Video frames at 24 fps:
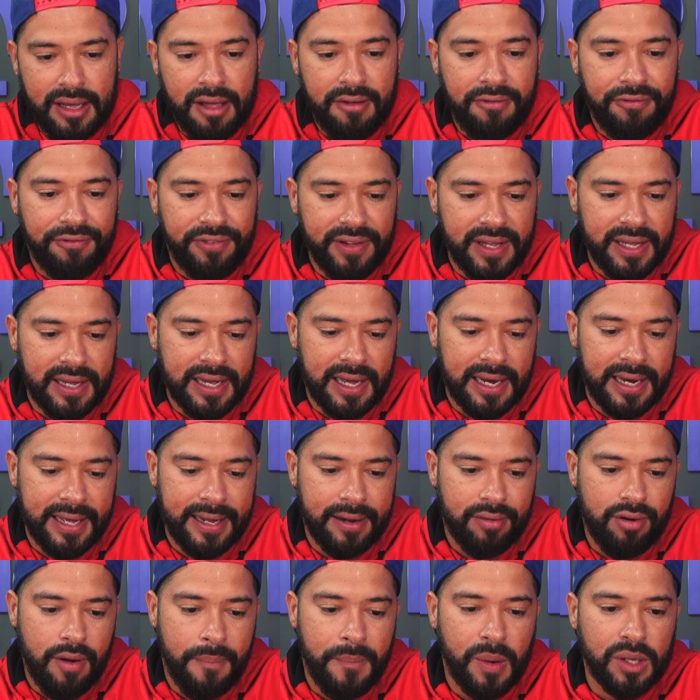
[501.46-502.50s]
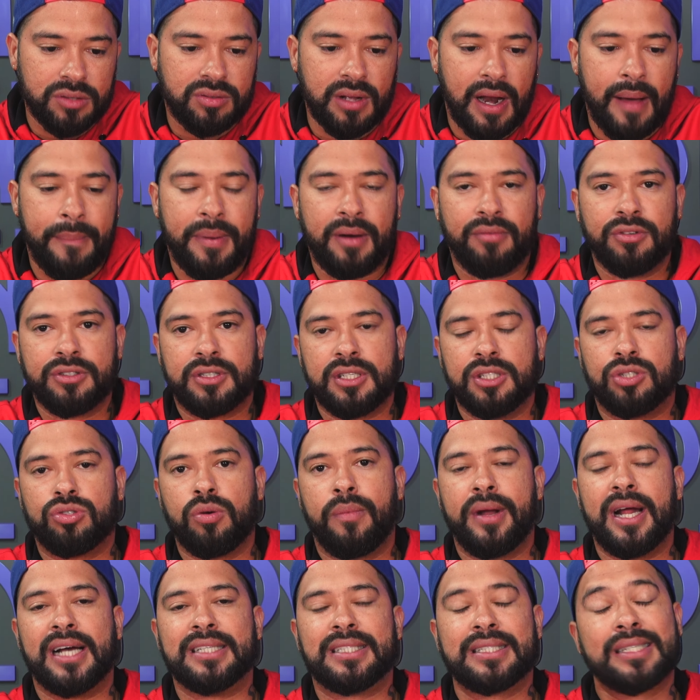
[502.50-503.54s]
Enfim, galera, o que eu posso falar pra vocês
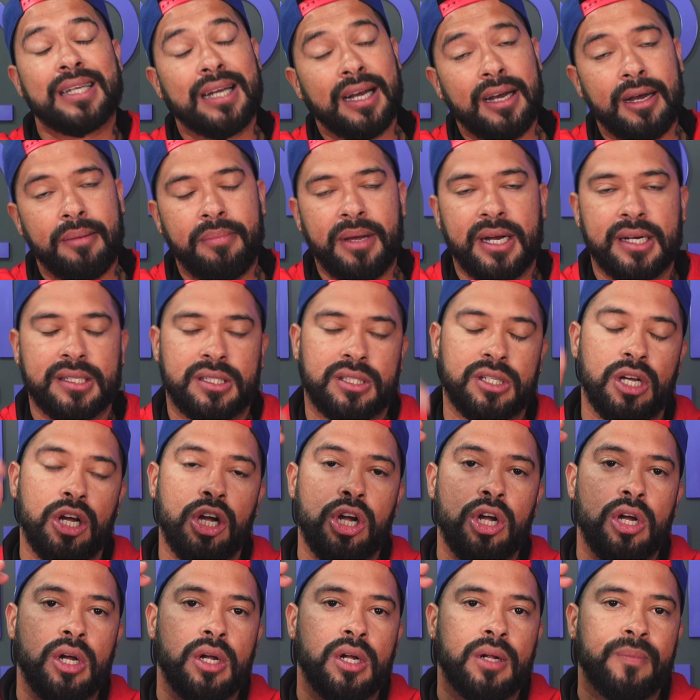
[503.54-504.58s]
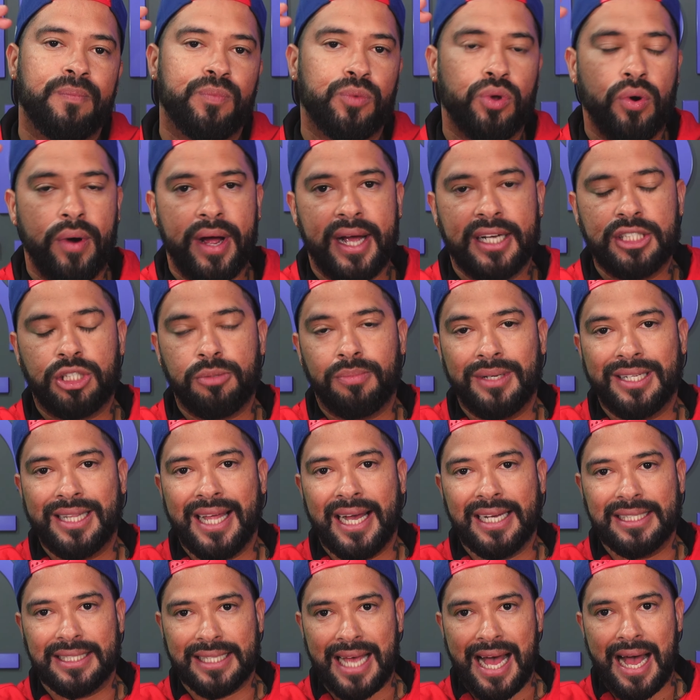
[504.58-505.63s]
sobre as câmeras do Redmi
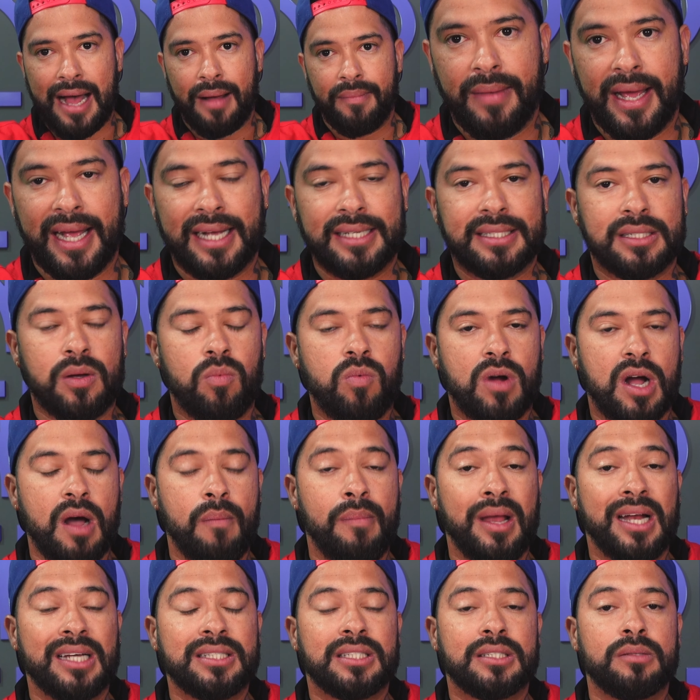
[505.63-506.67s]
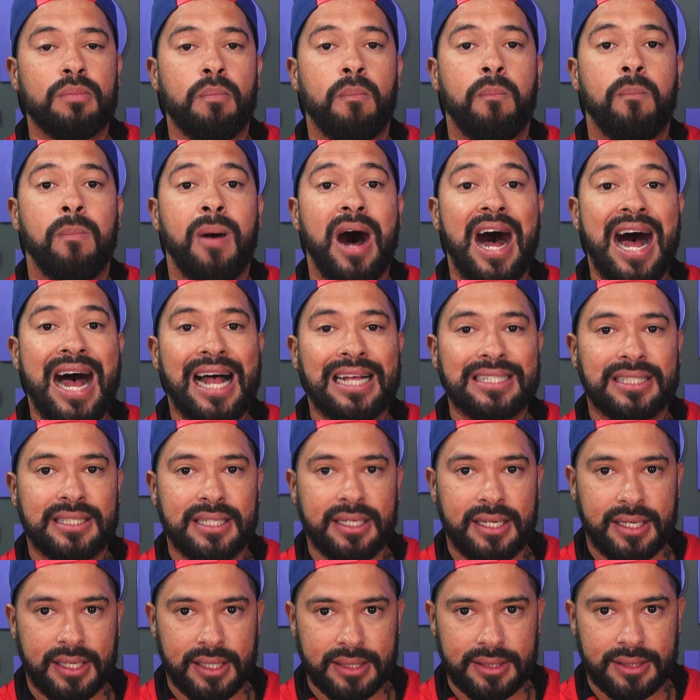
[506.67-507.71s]
10A é que são câmeras
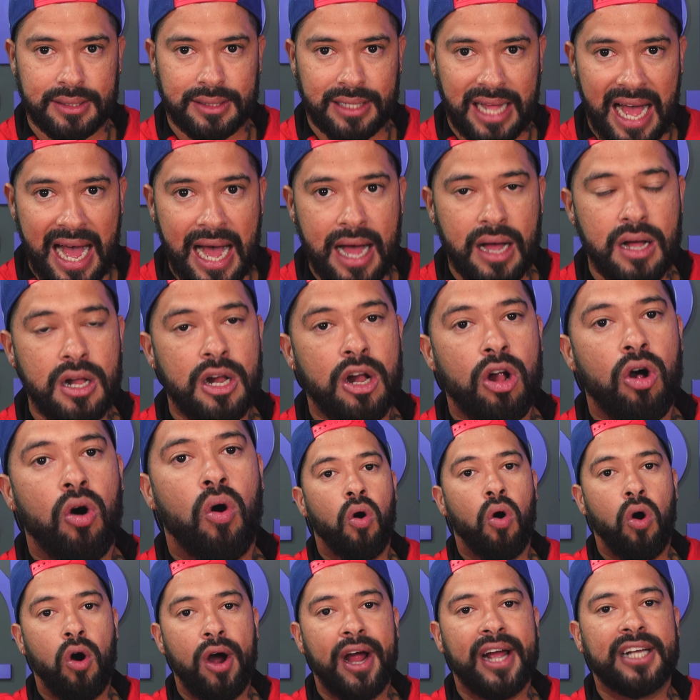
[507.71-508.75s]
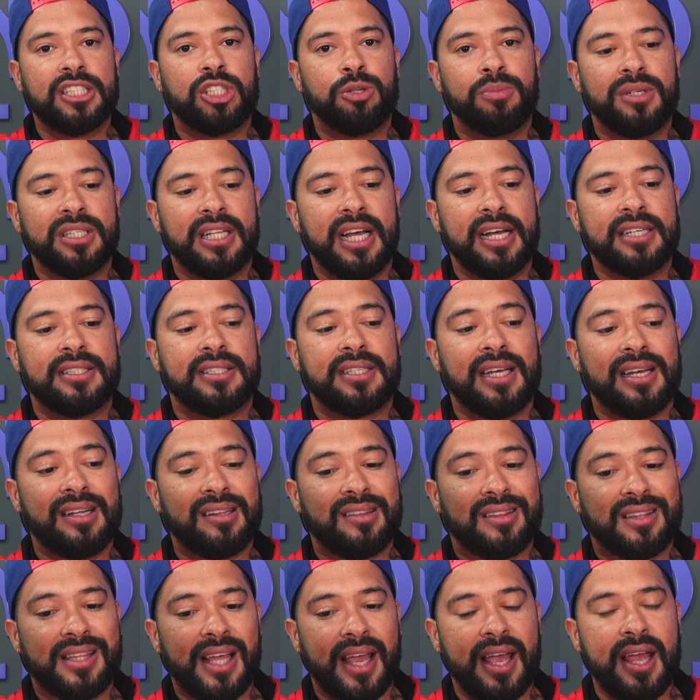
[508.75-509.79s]
básicas, tá? O Redmi
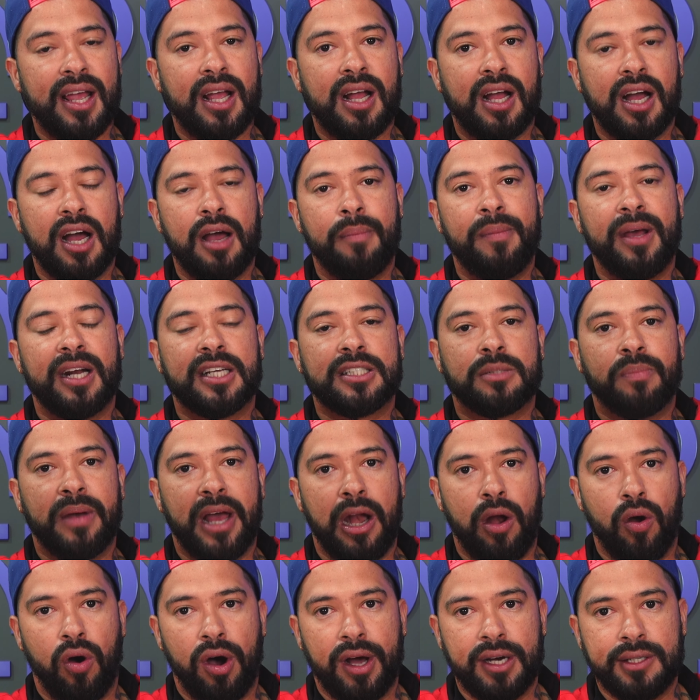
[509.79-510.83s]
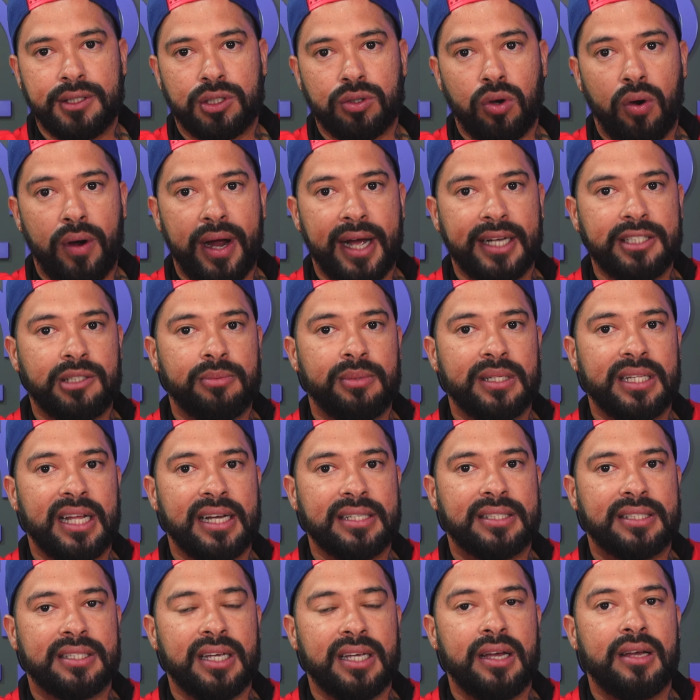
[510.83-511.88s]
10C tem câmeras melhores, o Redmi
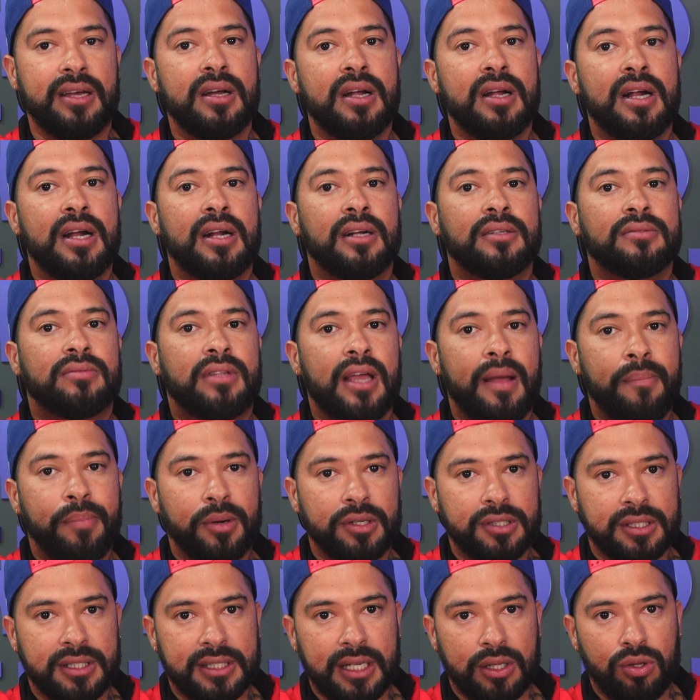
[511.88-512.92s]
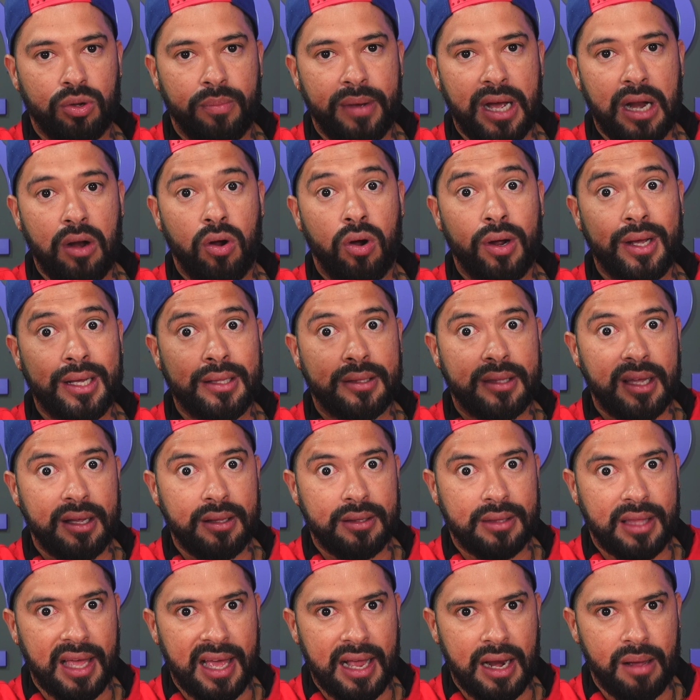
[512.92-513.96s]
10C tem processador melhor e tem
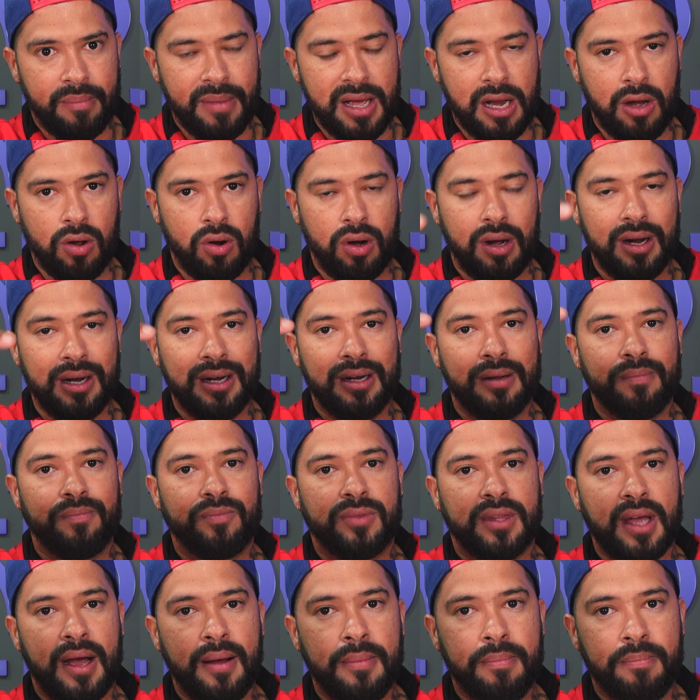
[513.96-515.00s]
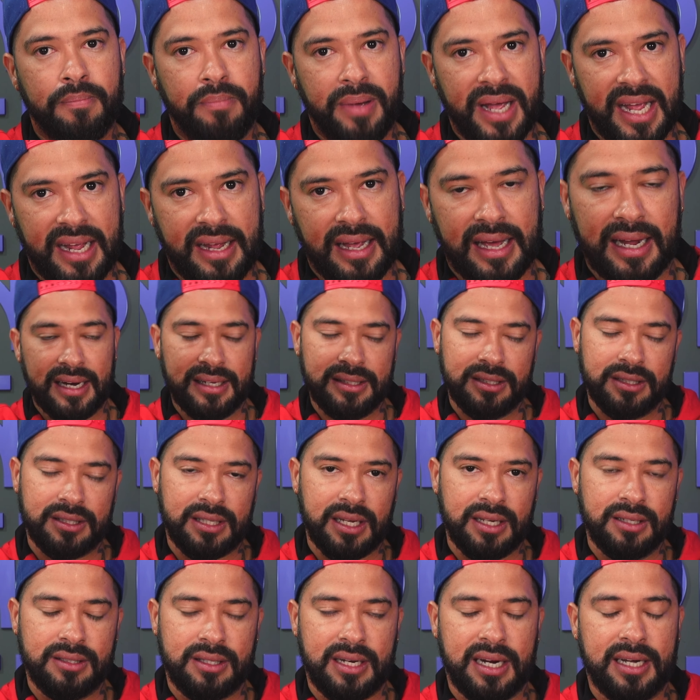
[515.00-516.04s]
tela melhor também, além de ter
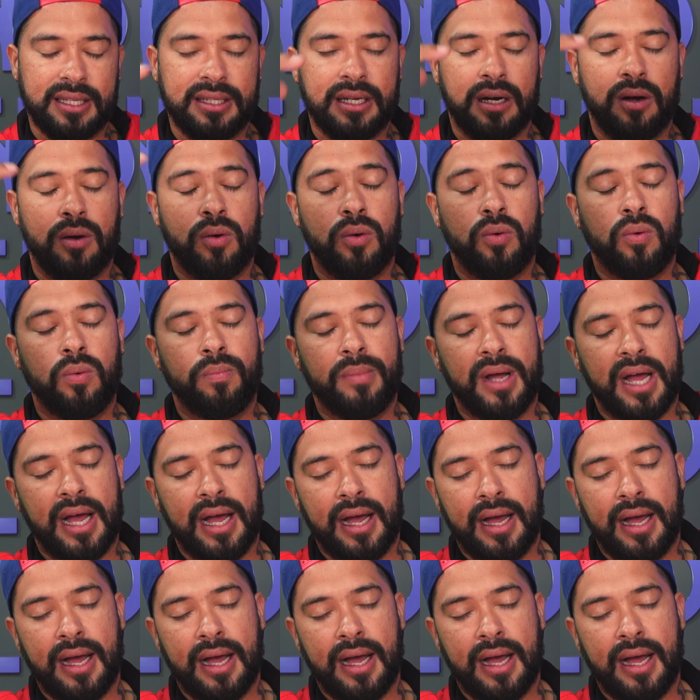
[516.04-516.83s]
entrada uh,